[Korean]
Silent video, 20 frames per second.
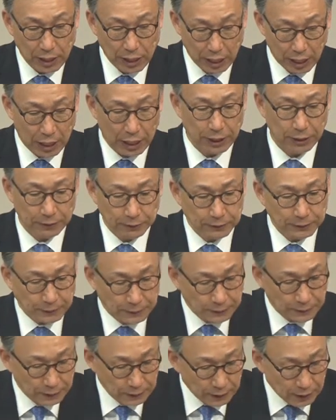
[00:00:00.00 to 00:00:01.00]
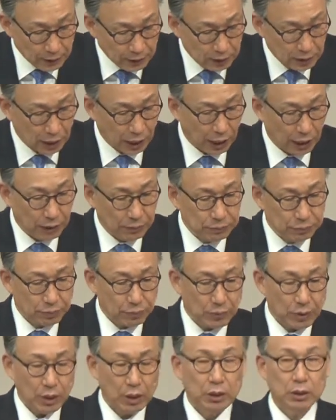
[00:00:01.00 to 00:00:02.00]
예. 네. 자,
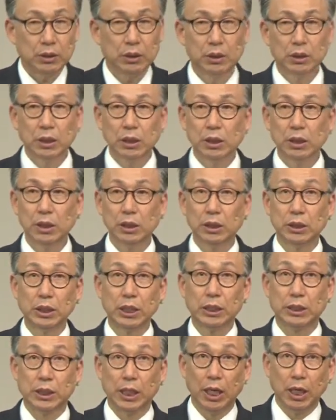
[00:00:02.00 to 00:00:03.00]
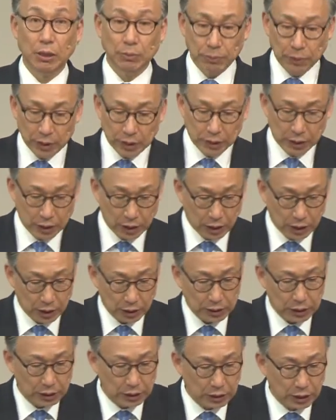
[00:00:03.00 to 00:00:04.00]
그거를 이제 제일 먼저
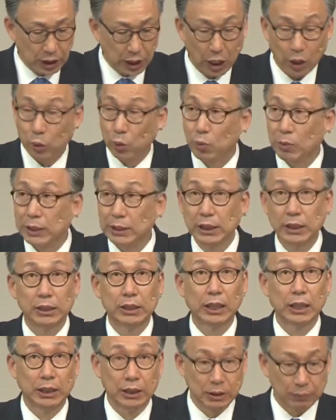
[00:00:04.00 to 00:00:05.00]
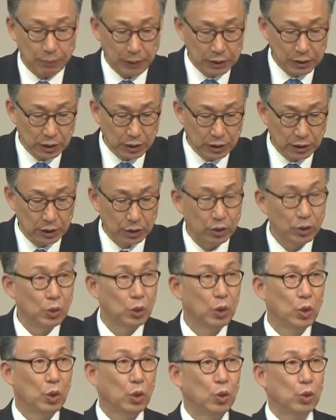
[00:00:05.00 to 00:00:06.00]
쓰는 데가 로마서 1장 28절이에요.
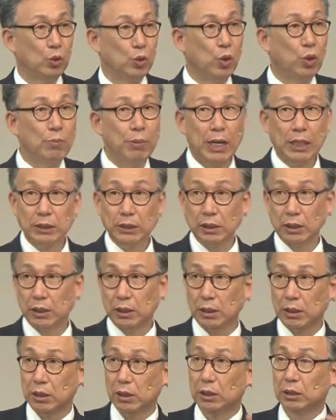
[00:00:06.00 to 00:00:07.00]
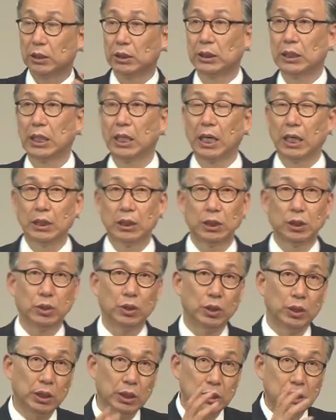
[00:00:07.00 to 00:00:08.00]
로마서는 잘
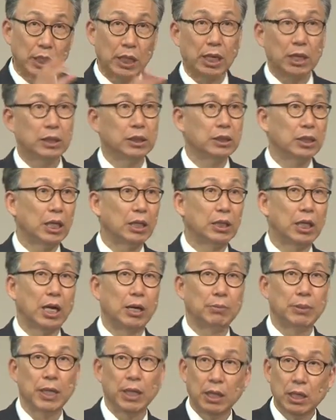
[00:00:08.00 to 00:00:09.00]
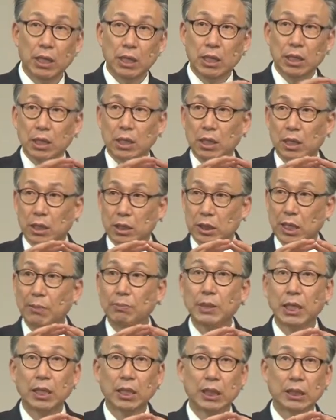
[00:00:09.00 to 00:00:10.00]
아시죠? 인사가 끝난 다음에
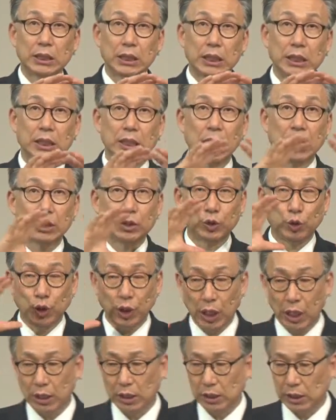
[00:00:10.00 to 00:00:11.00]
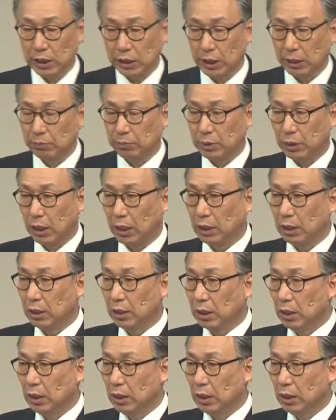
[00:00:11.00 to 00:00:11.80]
3장까지 인간 죄악을 얘기합니다.